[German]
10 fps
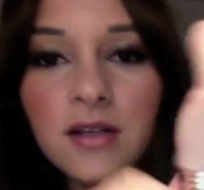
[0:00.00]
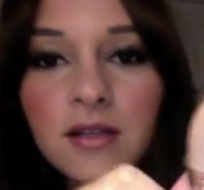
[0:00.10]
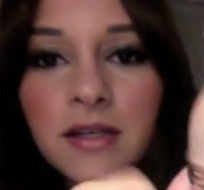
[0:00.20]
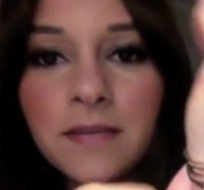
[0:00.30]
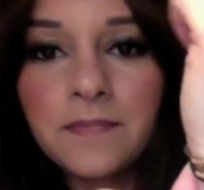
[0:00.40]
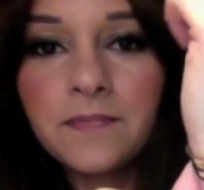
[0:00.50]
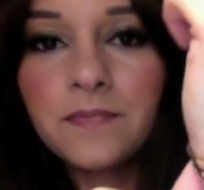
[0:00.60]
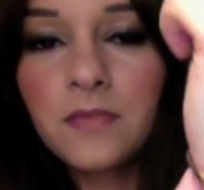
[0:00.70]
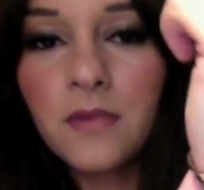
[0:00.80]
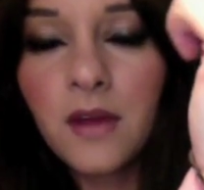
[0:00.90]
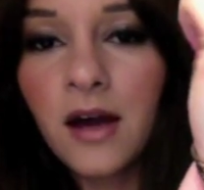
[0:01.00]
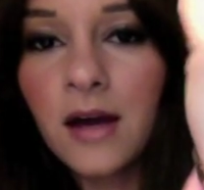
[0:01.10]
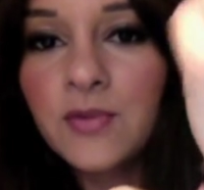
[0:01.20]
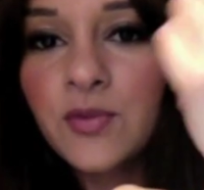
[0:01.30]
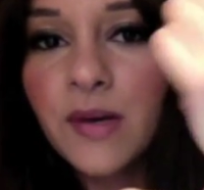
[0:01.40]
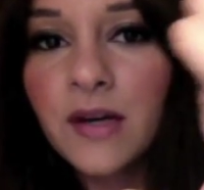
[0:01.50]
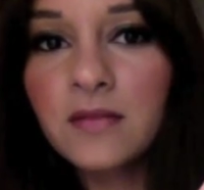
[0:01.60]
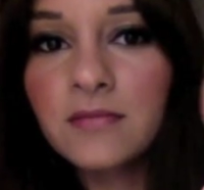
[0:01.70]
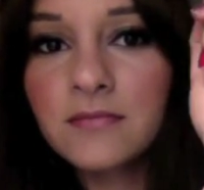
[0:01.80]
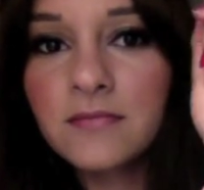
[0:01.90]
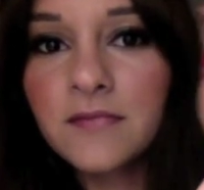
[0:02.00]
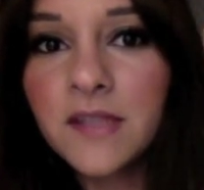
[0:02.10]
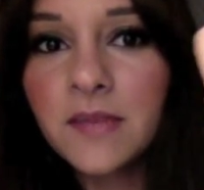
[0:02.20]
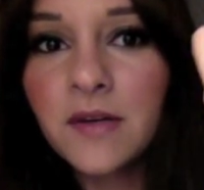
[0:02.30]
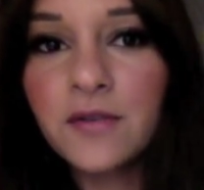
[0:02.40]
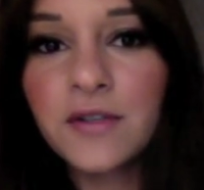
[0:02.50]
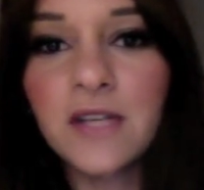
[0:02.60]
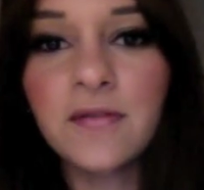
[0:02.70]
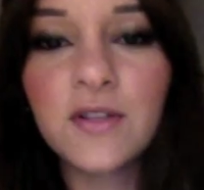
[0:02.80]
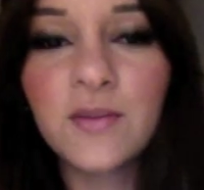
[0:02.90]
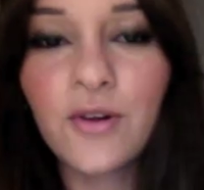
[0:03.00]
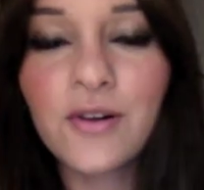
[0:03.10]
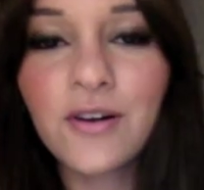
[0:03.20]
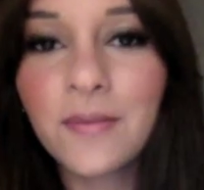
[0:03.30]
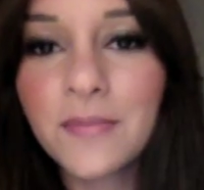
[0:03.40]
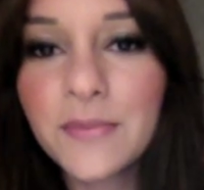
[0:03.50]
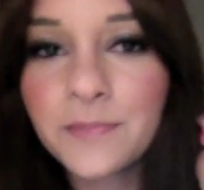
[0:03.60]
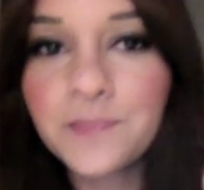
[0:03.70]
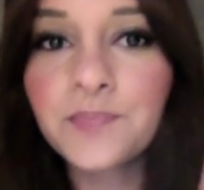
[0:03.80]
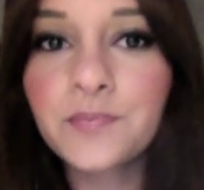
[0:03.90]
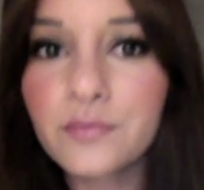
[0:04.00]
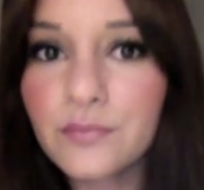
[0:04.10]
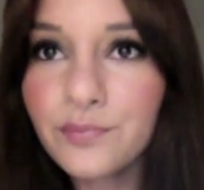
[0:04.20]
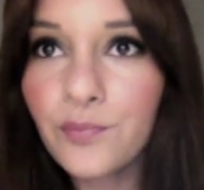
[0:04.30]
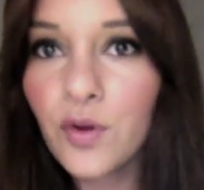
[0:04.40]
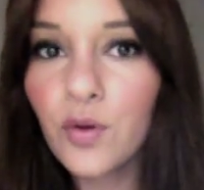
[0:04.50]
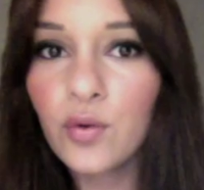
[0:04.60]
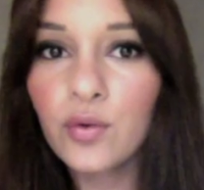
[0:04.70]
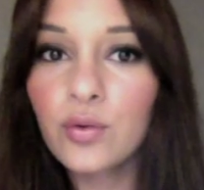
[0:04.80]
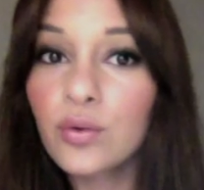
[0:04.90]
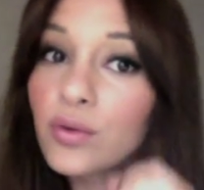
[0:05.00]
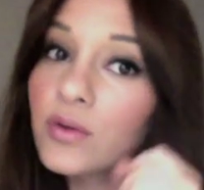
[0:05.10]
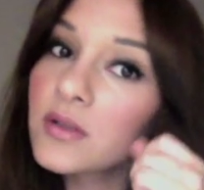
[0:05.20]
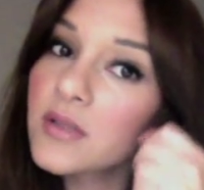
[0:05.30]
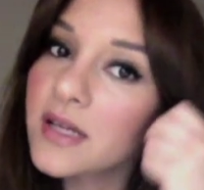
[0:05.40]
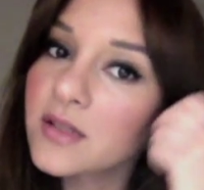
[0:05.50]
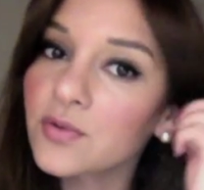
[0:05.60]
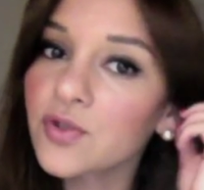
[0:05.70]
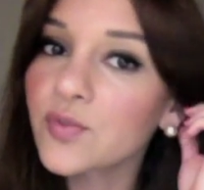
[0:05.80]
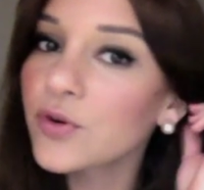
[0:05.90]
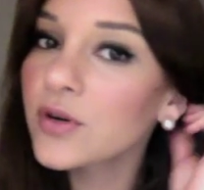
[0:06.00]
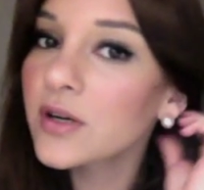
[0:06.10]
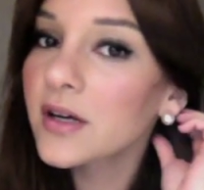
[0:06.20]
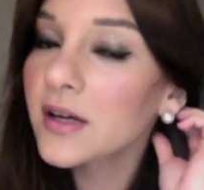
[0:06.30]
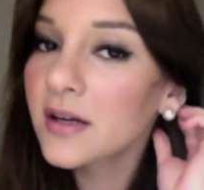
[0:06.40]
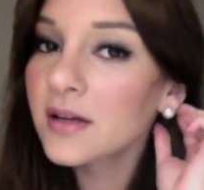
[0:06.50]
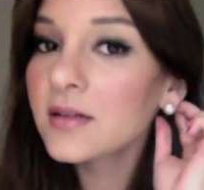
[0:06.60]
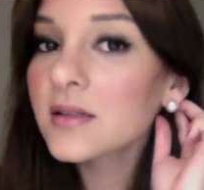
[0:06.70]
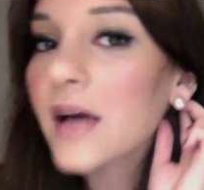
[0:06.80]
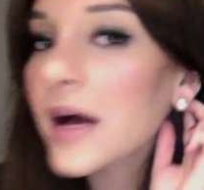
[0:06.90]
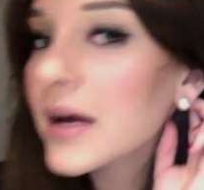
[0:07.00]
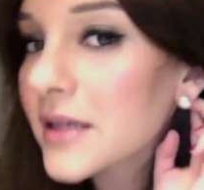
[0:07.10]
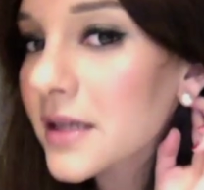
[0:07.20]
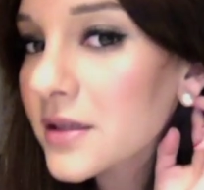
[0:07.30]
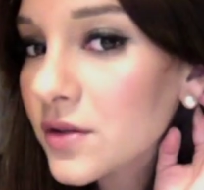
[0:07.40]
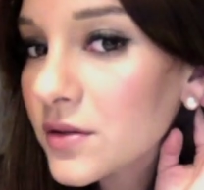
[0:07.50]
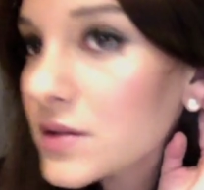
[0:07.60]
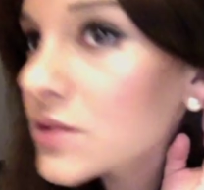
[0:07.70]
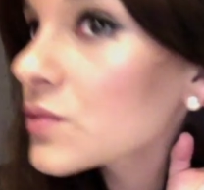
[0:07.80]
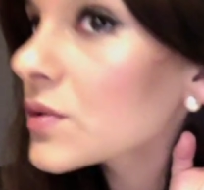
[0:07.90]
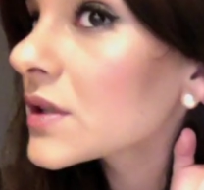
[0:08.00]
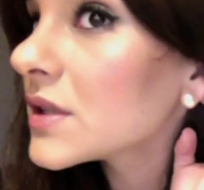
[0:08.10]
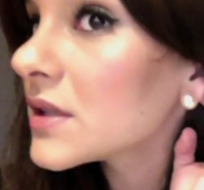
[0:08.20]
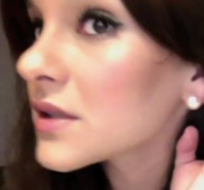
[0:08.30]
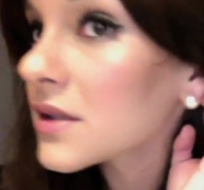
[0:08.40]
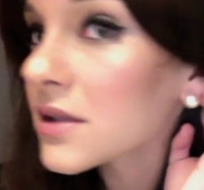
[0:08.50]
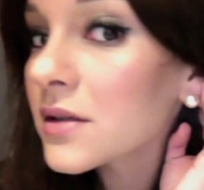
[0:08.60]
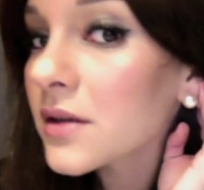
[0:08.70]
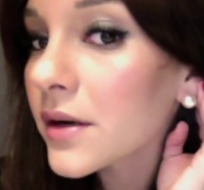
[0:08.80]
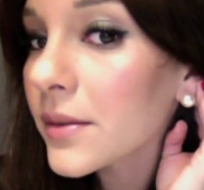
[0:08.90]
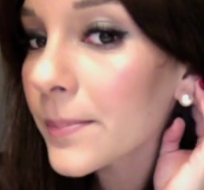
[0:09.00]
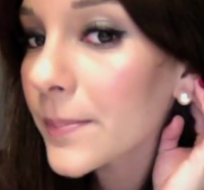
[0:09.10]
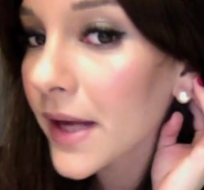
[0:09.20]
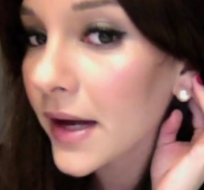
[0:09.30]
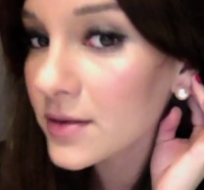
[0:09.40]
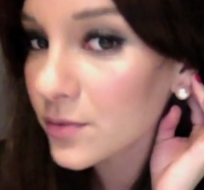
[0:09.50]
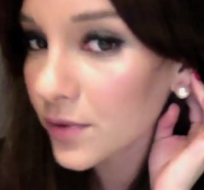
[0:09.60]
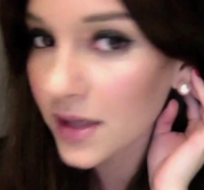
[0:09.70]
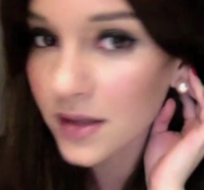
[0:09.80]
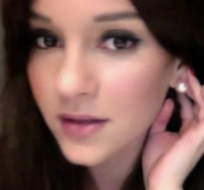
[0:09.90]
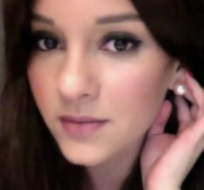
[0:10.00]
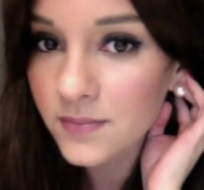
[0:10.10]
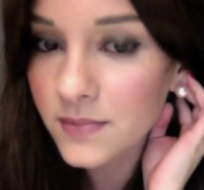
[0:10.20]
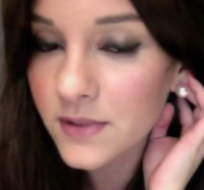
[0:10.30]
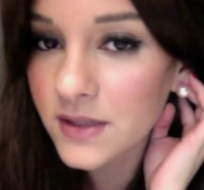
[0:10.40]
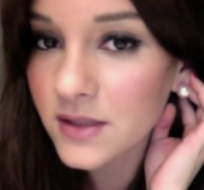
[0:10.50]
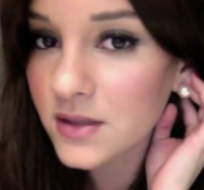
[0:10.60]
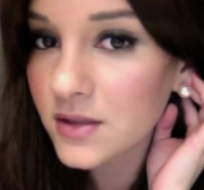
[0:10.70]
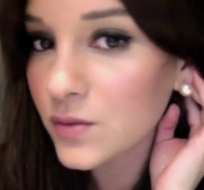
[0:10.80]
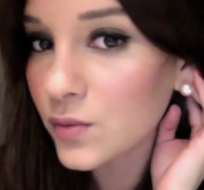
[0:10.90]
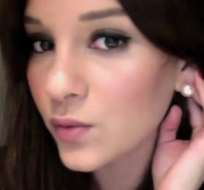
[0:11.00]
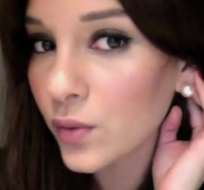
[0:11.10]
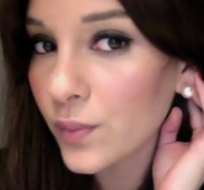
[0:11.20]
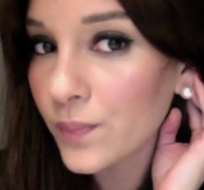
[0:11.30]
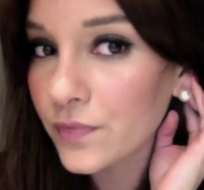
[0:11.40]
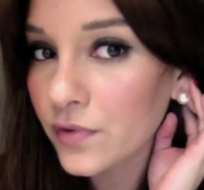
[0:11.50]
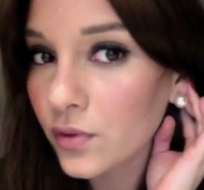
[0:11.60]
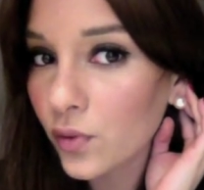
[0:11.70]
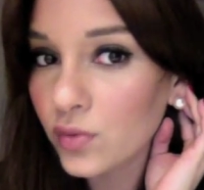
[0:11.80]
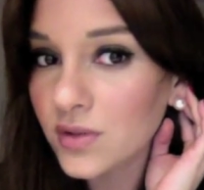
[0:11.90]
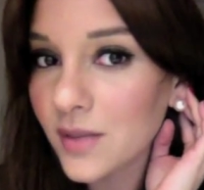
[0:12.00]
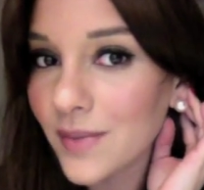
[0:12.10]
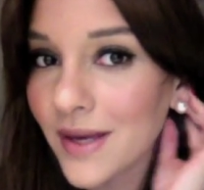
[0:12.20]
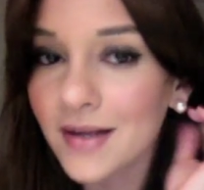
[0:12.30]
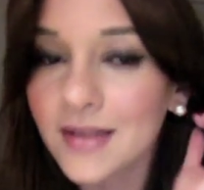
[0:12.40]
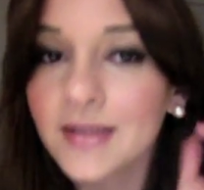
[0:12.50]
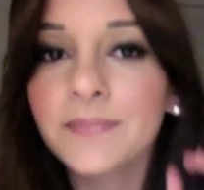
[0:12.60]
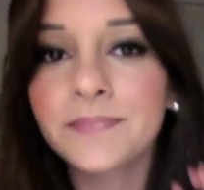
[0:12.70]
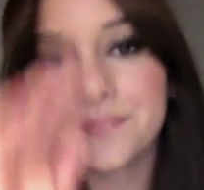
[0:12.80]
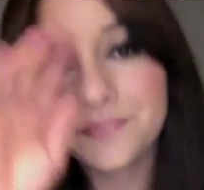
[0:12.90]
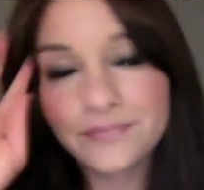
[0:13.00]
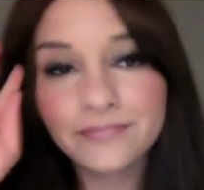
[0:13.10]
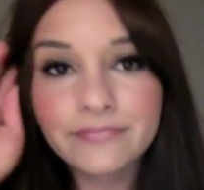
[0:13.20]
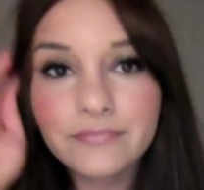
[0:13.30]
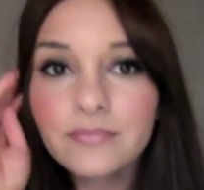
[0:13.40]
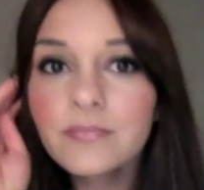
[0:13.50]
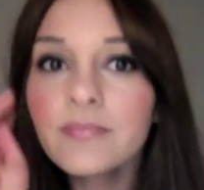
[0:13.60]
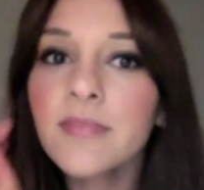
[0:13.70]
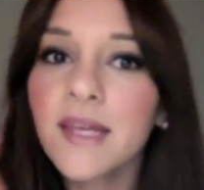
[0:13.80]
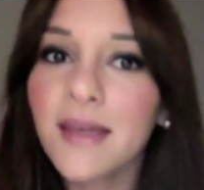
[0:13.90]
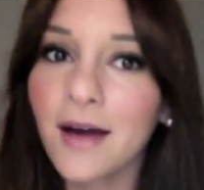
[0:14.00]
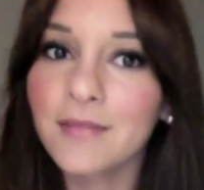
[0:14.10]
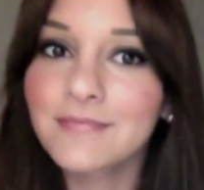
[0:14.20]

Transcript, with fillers: die Armspangen wie immer von David Smallcomb. Und ach so, Schmuck trage ich ansonsten nur diese ähm, Perlenohrringe die sind so rosa perlig. Ja,